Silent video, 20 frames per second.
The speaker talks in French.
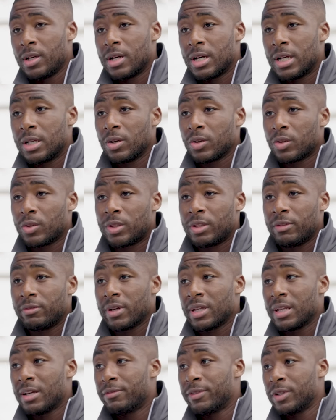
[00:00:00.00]
alors que tu es
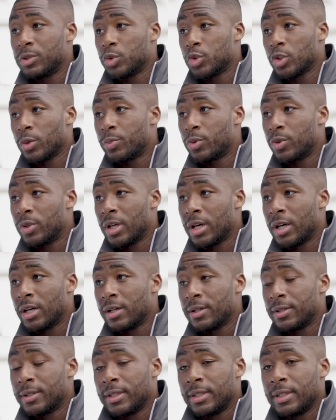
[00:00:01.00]
vers la fin du championnat.
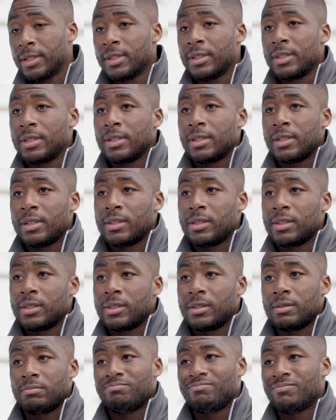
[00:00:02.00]

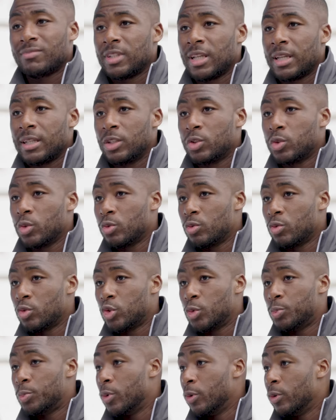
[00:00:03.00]
Il y a des choses où
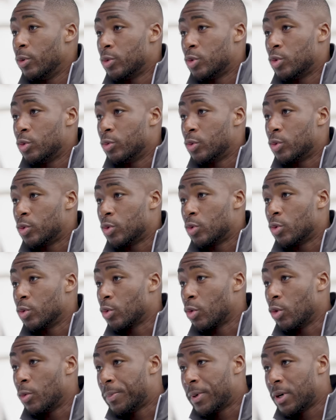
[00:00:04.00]
tu ne
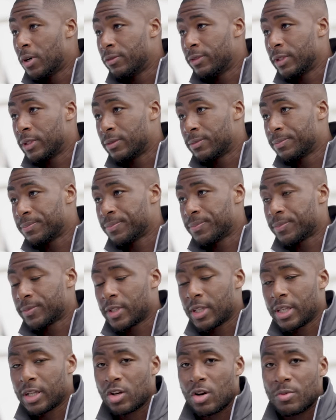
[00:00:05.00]
contrôles pas en fait.
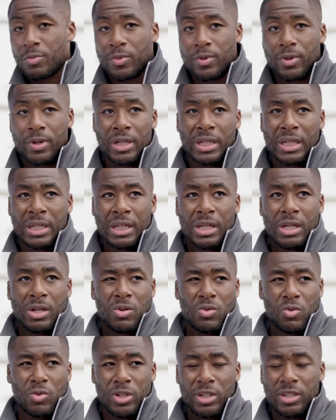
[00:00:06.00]
Et comme euh,
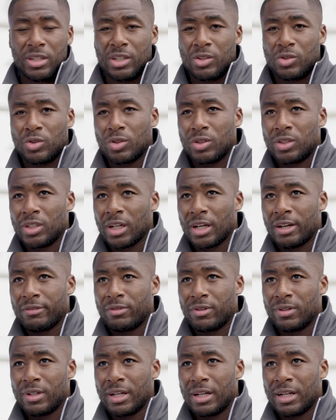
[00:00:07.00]
on essayait de se dire
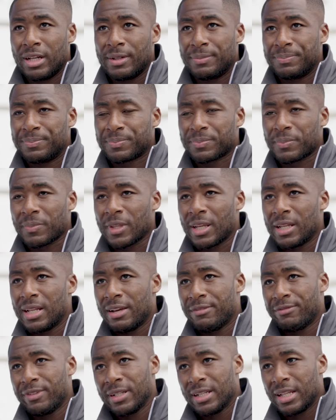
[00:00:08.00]
avant la,
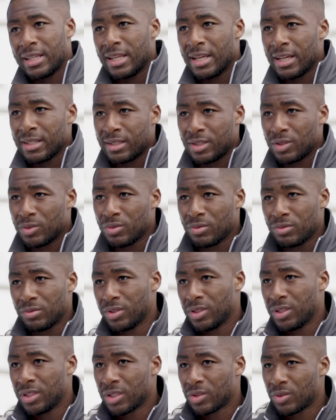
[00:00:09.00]
fin de la dernière saison, on
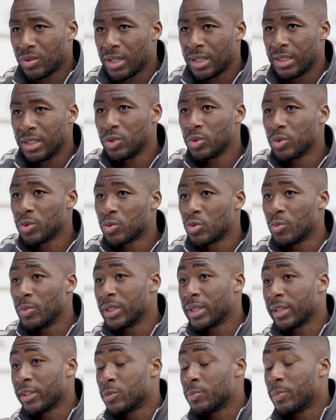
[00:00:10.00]
disait qu'il y a des choses qu'on ne
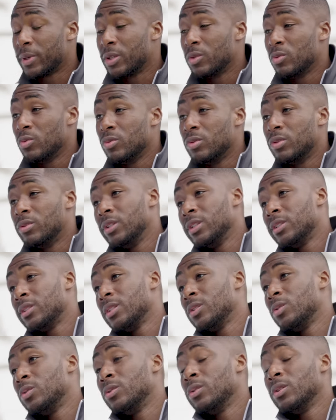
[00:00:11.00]
maîtrise pas. Nous, on
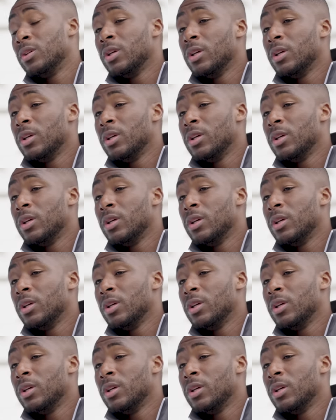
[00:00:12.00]
essaie de,